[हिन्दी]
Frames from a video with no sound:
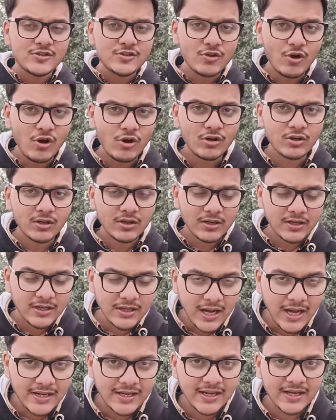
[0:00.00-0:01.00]
सॉन्ग
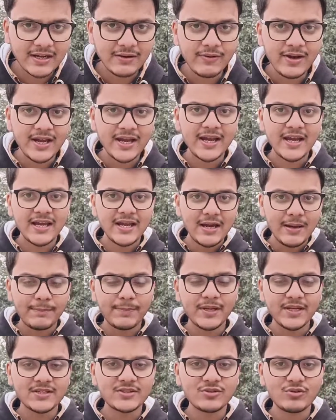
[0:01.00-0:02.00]
गाना गवाया है
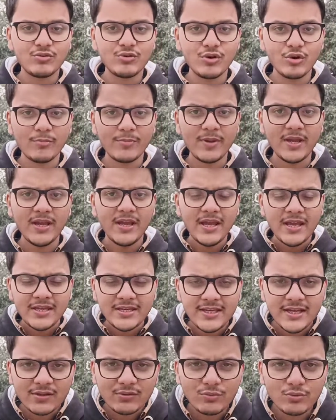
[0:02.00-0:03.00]
अपने स्टूडियो में
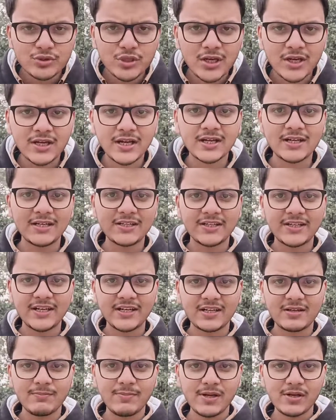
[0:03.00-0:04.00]
ये दूसरे का
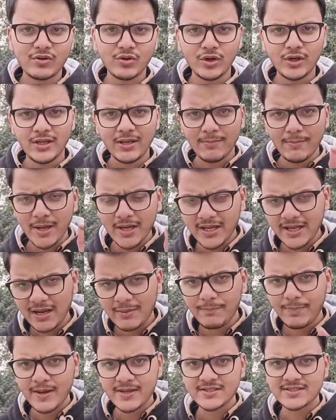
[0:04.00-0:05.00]
कंटेंट बिल्कुल नहीं है मैंने
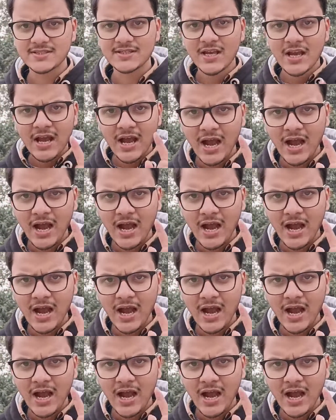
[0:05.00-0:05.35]
कहा बस